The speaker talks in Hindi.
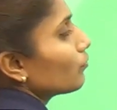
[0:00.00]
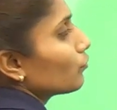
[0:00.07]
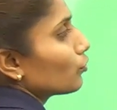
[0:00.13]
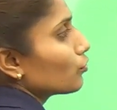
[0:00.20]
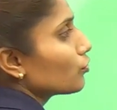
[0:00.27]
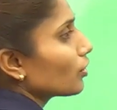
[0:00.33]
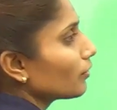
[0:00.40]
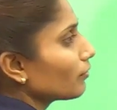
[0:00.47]
तो
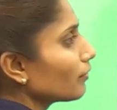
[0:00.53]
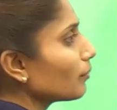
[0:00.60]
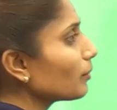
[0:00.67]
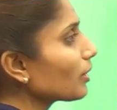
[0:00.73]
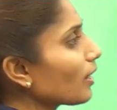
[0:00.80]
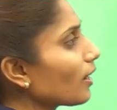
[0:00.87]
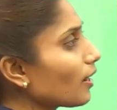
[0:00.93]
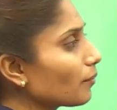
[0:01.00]
छठवे में
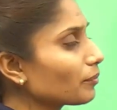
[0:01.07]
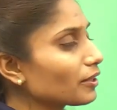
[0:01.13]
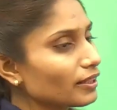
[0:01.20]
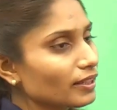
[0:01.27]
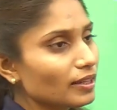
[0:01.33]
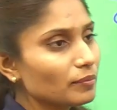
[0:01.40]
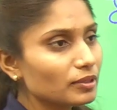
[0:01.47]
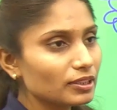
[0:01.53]
आपका
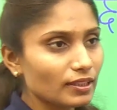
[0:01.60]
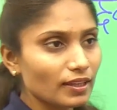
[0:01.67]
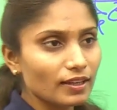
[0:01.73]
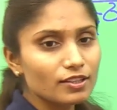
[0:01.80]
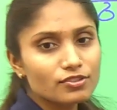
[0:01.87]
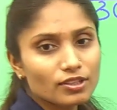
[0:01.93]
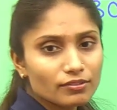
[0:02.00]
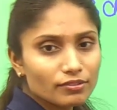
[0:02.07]
क्या मिलता है
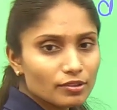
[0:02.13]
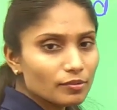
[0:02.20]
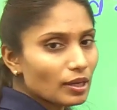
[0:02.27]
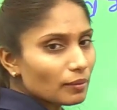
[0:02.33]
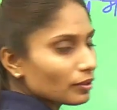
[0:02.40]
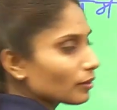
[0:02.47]
छठवे में आपका